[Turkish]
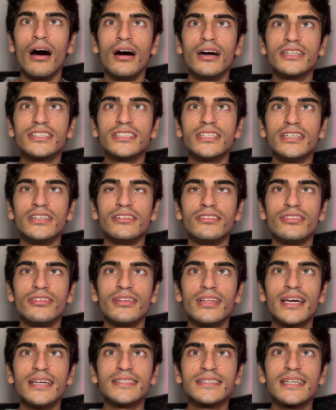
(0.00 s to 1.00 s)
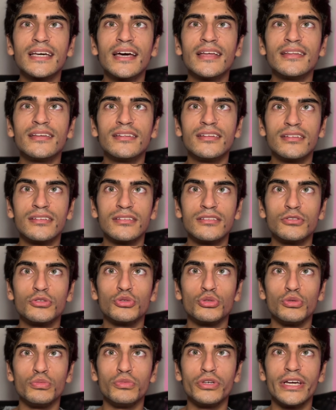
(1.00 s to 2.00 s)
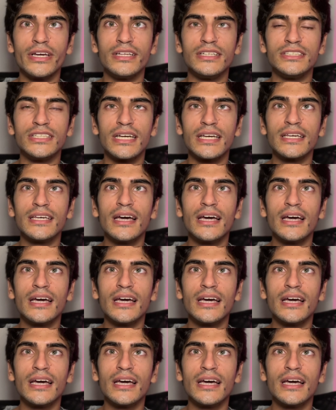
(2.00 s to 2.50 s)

RC Release Candidate sürümü gelecek.